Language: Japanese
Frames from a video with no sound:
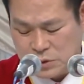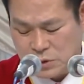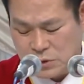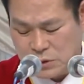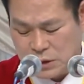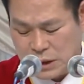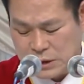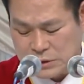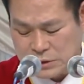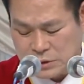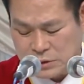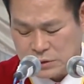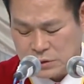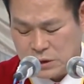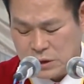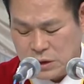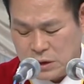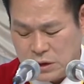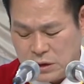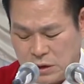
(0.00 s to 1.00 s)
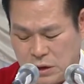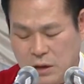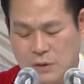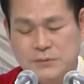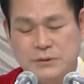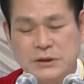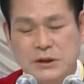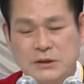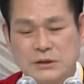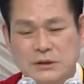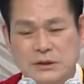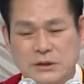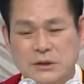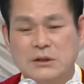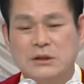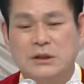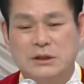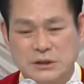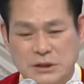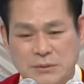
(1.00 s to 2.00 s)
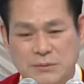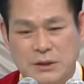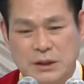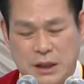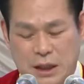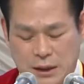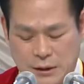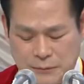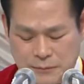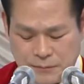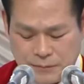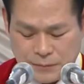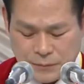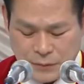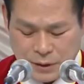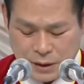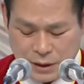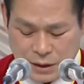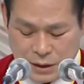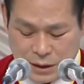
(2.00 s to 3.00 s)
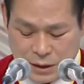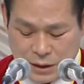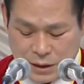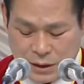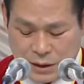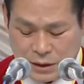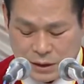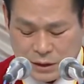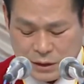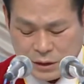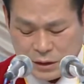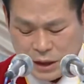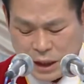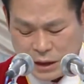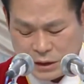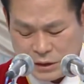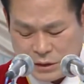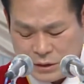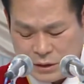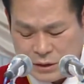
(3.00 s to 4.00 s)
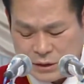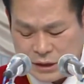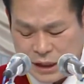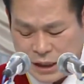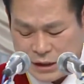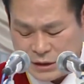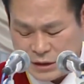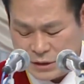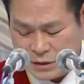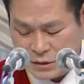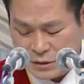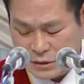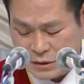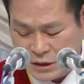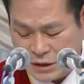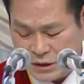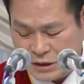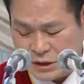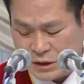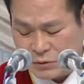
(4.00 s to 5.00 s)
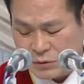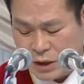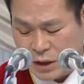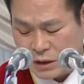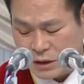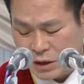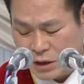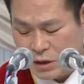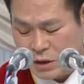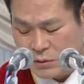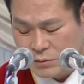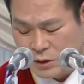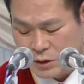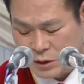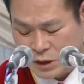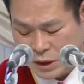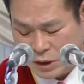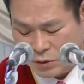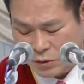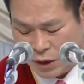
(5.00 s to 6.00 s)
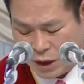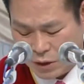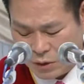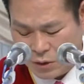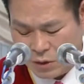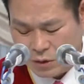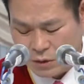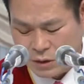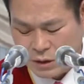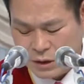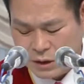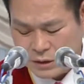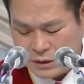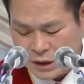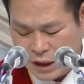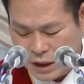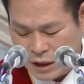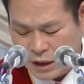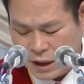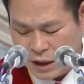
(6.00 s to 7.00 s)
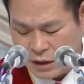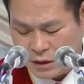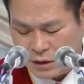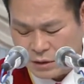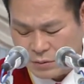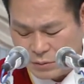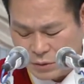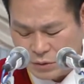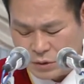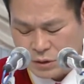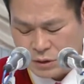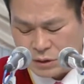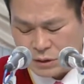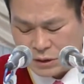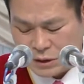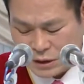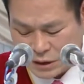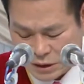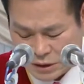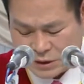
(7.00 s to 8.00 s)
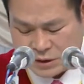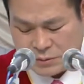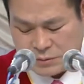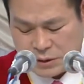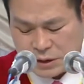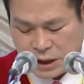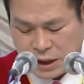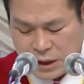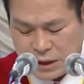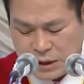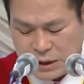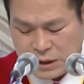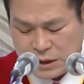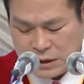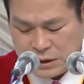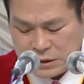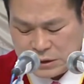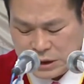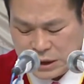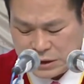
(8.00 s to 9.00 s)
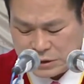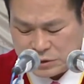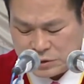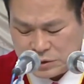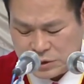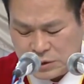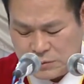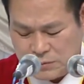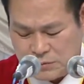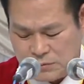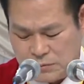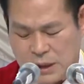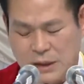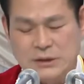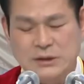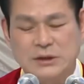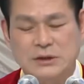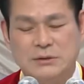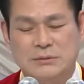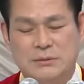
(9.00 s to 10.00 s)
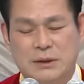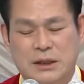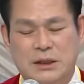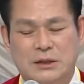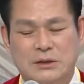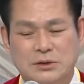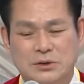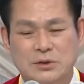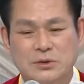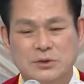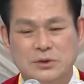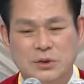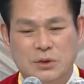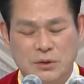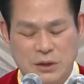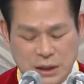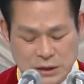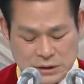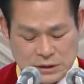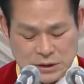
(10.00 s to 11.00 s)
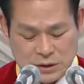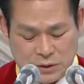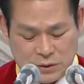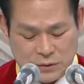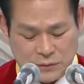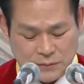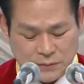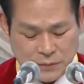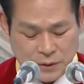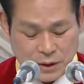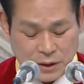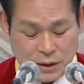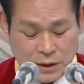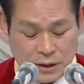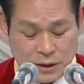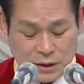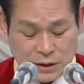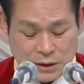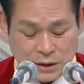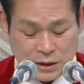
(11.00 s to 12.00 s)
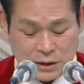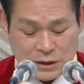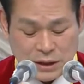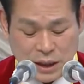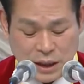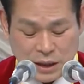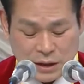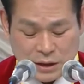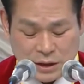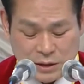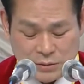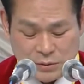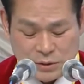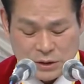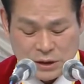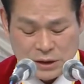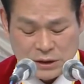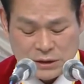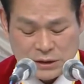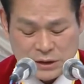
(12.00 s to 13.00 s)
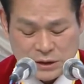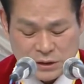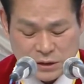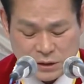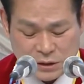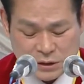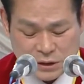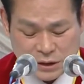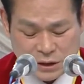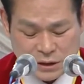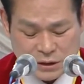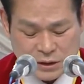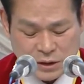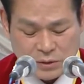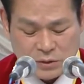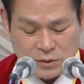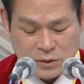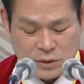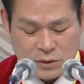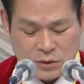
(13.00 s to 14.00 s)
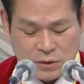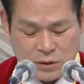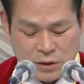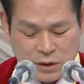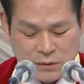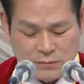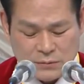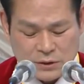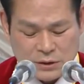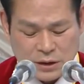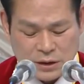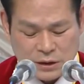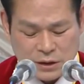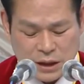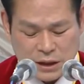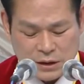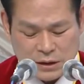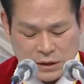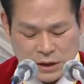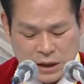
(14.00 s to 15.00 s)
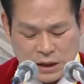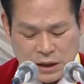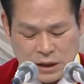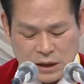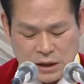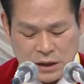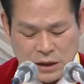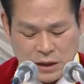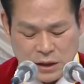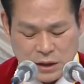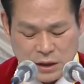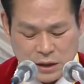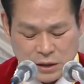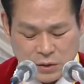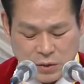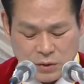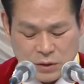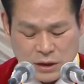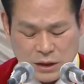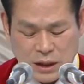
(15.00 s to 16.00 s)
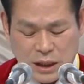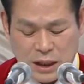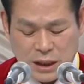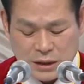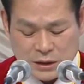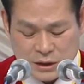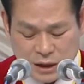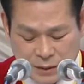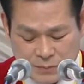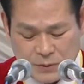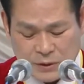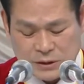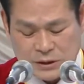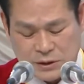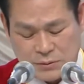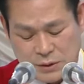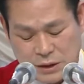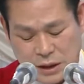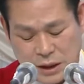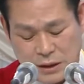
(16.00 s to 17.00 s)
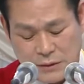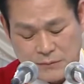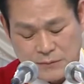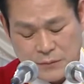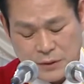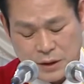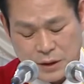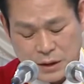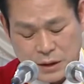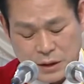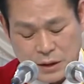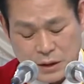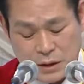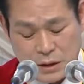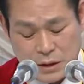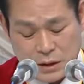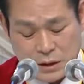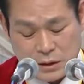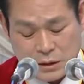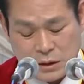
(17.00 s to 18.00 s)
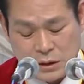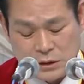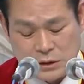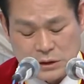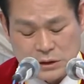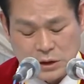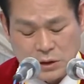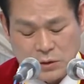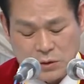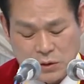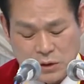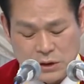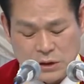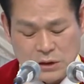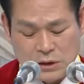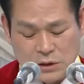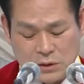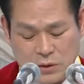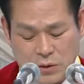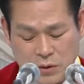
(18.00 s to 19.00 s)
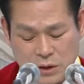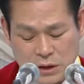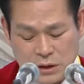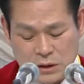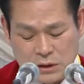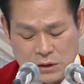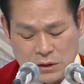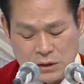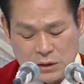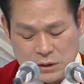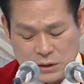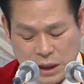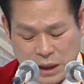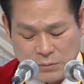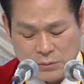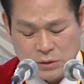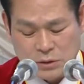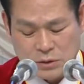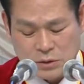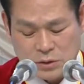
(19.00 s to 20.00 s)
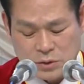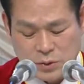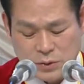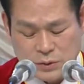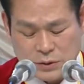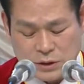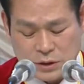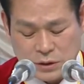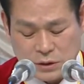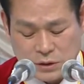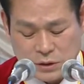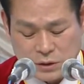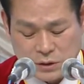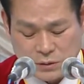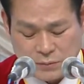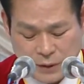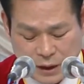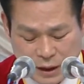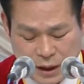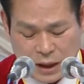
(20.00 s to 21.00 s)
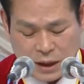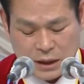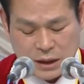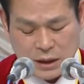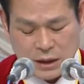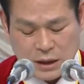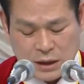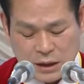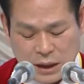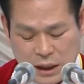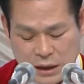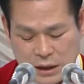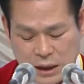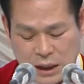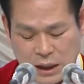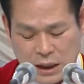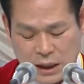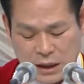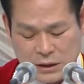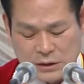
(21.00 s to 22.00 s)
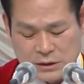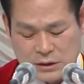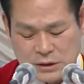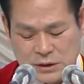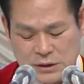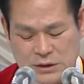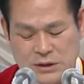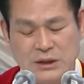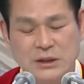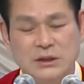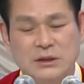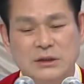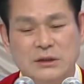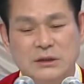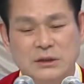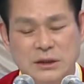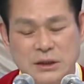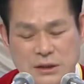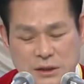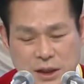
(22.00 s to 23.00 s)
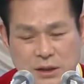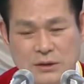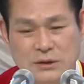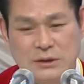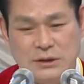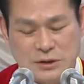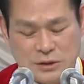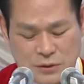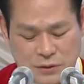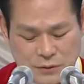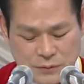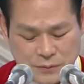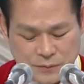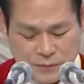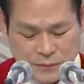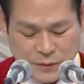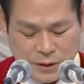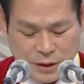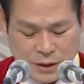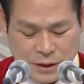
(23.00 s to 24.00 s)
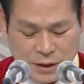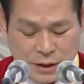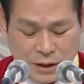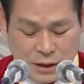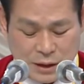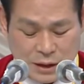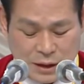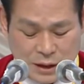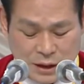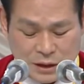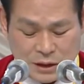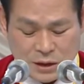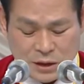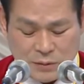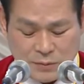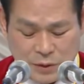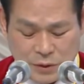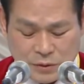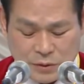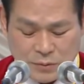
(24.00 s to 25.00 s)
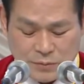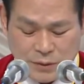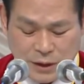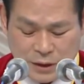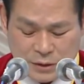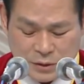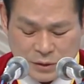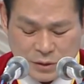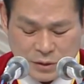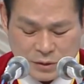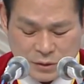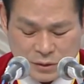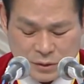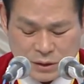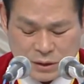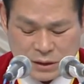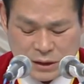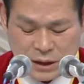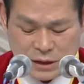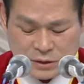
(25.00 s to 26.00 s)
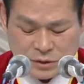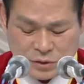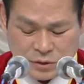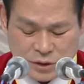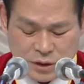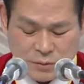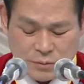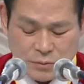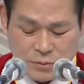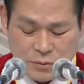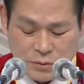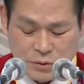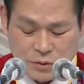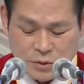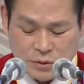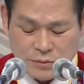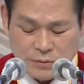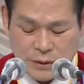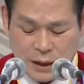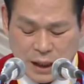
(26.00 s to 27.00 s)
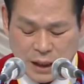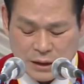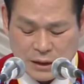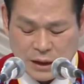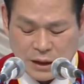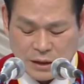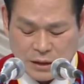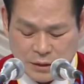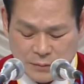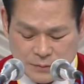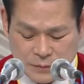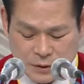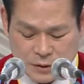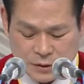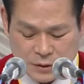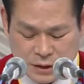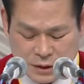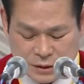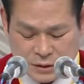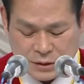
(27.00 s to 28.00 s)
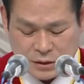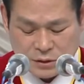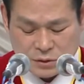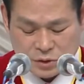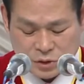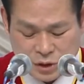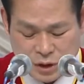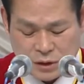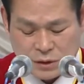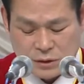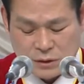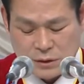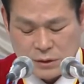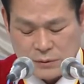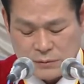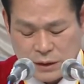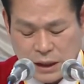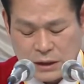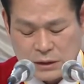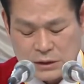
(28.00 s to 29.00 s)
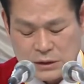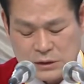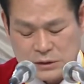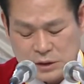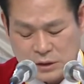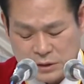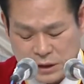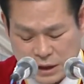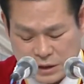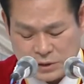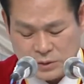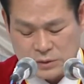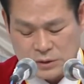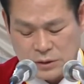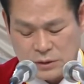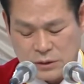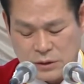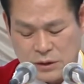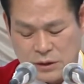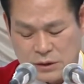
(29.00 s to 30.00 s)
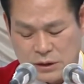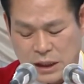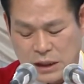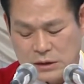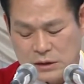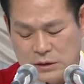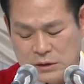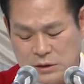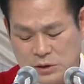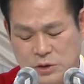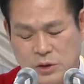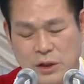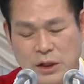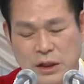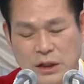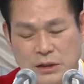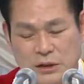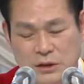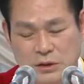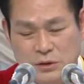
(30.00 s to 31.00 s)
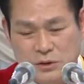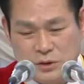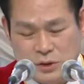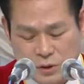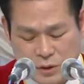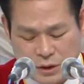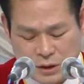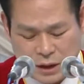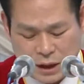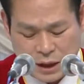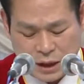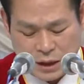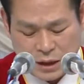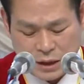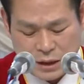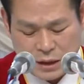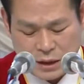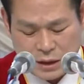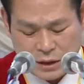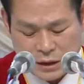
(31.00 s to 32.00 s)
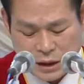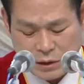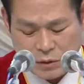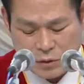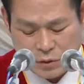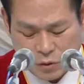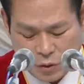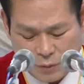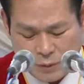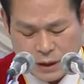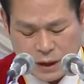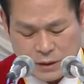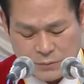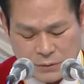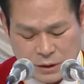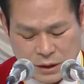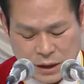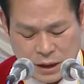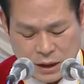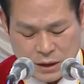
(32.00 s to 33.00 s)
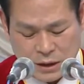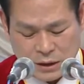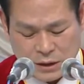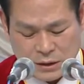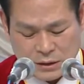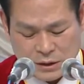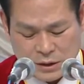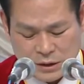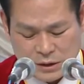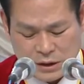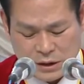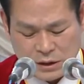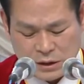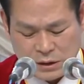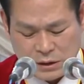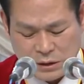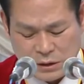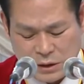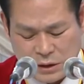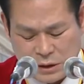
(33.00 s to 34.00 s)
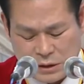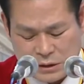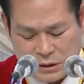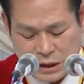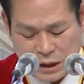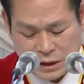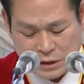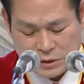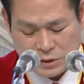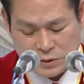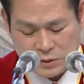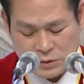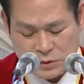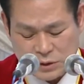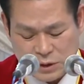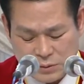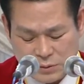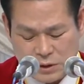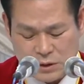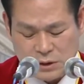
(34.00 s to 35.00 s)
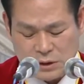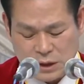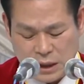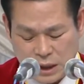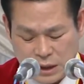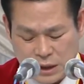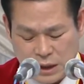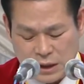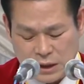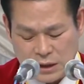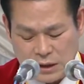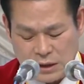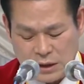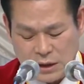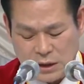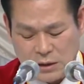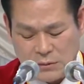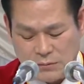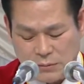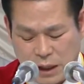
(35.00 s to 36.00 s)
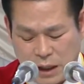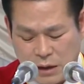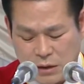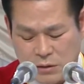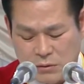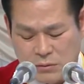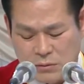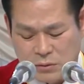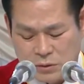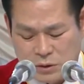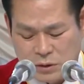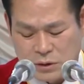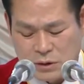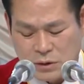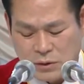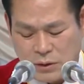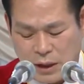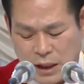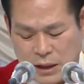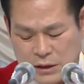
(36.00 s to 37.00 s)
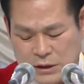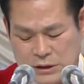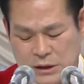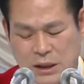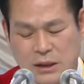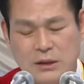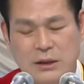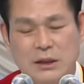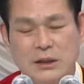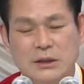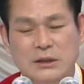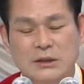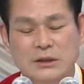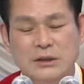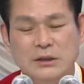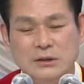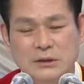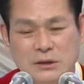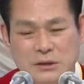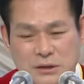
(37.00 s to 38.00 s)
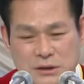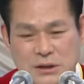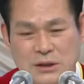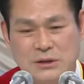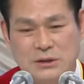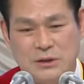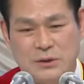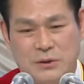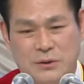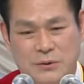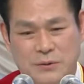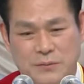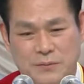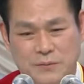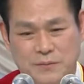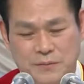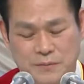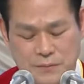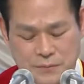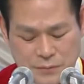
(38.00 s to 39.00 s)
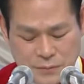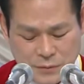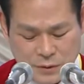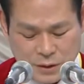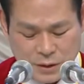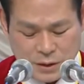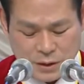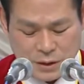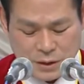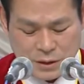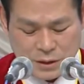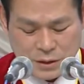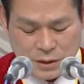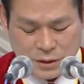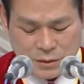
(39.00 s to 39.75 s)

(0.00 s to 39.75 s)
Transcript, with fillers: イエス様の言葉に聞き従えなかったでしょう。しかし彼は自分の知識と経験を打ち捨てて思いの戸を開けましたイエス様の言葉に聞き従ったのですすると網が破れそうになるほどのたくさんの魚が取れました。その魚をいっぱいあげた2艘の船とも沈みそうになるところでした。これを見たペテロは、イエス様の足元にひれをして、主よ私のようなものから離れてください、私は罪深い人間ですから、と告白します。ついに、イエス様に向かって心の戸を大きく開けたのです。